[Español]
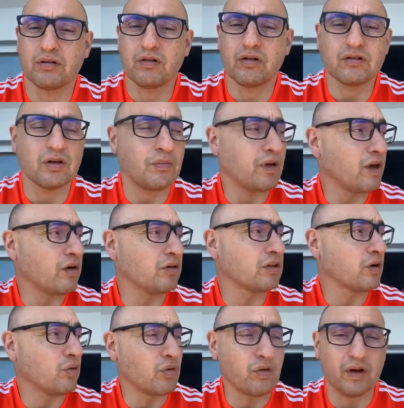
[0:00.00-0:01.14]
Yo entre mis hijos
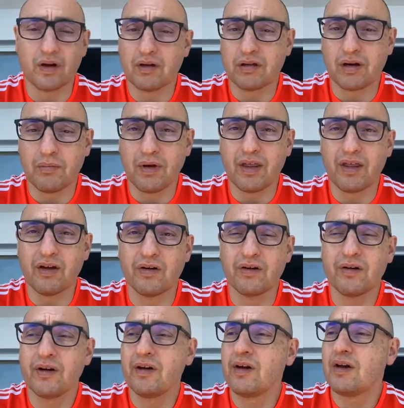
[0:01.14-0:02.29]
tengo uno que quiere ser médico,
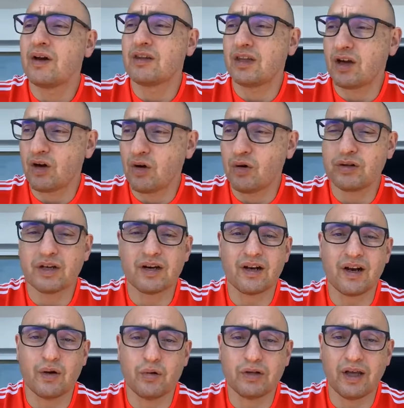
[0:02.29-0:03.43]
tengo otra que
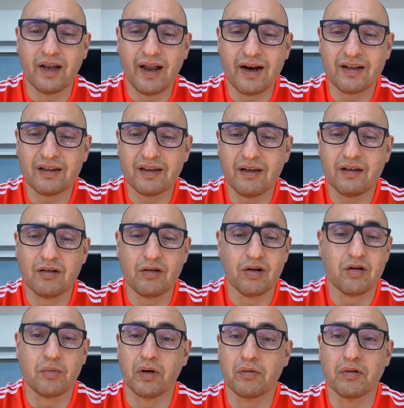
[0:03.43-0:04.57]
le gusta el arte, yo le
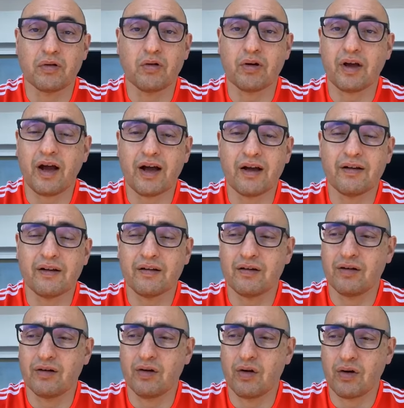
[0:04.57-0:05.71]
digo, mira, yo lo que hagan,
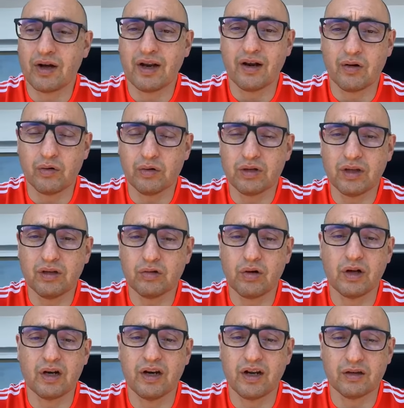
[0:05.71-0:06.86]
lo que les guste, sus
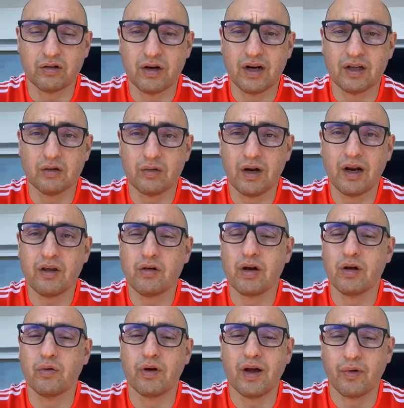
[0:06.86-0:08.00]
inclinaciones naturales, yo
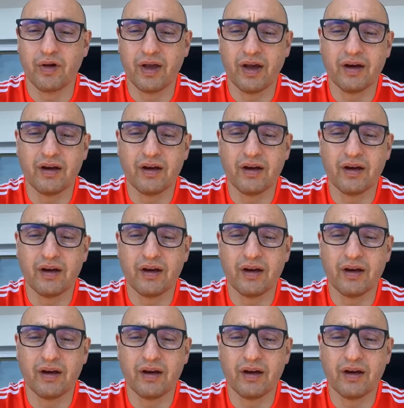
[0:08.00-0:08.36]
les voy a apoyar